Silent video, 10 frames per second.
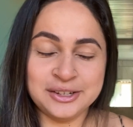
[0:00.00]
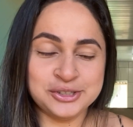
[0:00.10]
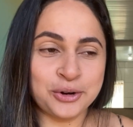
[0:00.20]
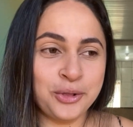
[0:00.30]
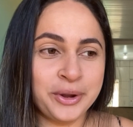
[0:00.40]
eu
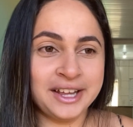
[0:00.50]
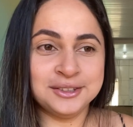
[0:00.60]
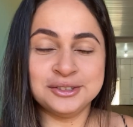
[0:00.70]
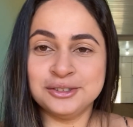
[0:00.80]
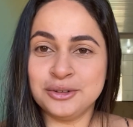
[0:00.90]
já coloquei
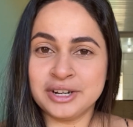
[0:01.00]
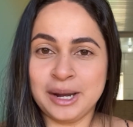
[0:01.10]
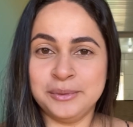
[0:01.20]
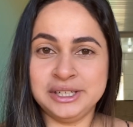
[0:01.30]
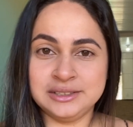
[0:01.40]
tudo no lugar
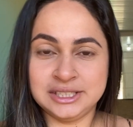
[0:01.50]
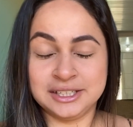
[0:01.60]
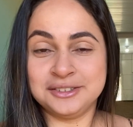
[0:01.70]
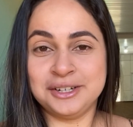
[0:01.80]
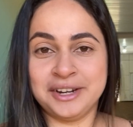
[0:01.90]

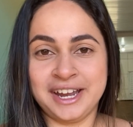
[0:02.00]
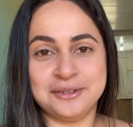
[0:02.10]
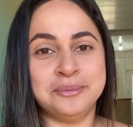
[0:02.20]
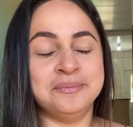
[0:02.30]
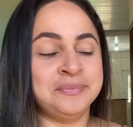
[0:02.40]
bonitinho E eu
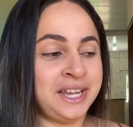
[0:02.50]
quero